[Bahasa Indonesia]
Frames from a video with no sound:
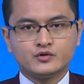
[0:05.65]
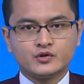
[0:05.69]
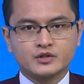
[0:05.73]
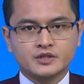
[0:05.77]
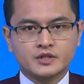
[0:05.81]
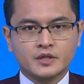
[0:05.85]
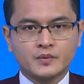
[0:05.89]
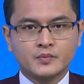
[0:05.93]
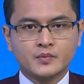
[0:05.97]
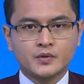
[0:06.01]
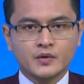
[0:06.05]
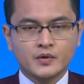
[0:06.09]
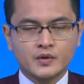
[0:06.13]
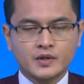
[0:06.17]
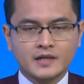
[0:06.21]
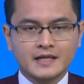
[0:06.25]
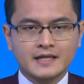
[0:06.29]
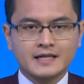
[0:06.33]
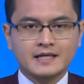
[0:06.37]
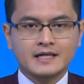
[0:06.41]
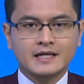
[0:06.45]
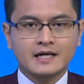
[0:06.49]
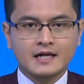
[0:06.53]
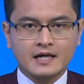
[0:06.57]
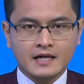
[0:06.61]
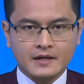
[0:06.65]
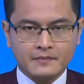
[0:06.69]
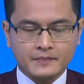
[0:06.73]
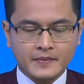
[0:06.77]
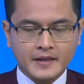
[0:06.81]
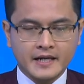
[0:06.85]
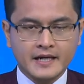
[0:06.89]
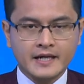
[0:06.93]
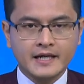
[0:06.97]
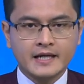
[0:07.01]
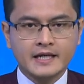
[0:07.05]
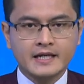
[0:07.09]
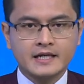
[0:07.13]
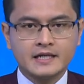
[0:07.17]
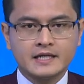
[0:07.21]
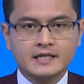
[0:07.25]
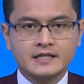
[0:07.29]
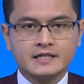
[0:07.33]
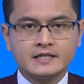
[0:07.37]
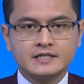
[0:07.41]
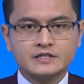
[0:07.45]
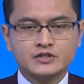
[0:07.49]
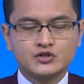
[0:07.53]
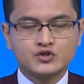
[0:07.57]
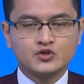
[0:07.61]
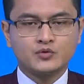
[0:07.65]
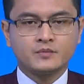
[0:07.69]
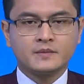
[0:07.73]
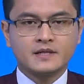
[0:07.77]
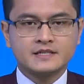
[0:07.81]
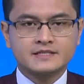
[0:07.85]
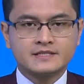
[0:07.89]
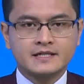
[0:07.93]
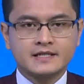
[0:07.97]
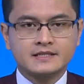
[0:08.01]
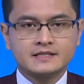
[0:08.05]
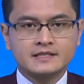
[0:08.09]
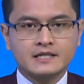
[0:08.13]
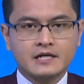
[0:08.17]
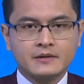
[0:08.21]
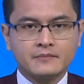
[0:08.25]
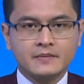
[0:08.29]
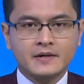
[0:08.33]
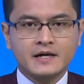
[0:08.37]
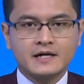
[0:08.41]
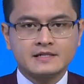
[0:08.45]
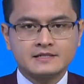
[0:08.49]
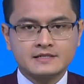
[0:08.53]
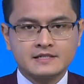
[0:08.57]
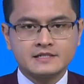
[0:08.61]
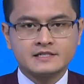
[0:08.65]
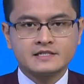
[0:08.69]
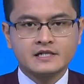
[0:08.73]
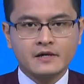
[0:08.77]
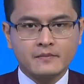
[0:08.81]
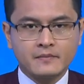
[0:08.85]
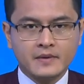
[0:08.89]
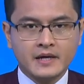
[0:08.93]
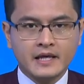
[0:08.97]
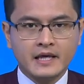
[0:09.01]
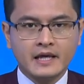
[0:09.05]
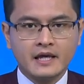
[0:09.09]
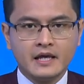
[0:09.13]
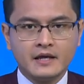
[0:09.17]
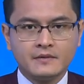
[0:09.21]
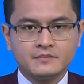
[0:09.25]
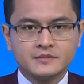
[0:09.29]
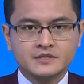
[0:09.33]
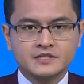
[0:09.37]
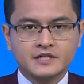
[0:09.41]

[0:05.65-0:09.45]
Cuaca buruk dan gagal panen di sejumlah sentra penghasil cabai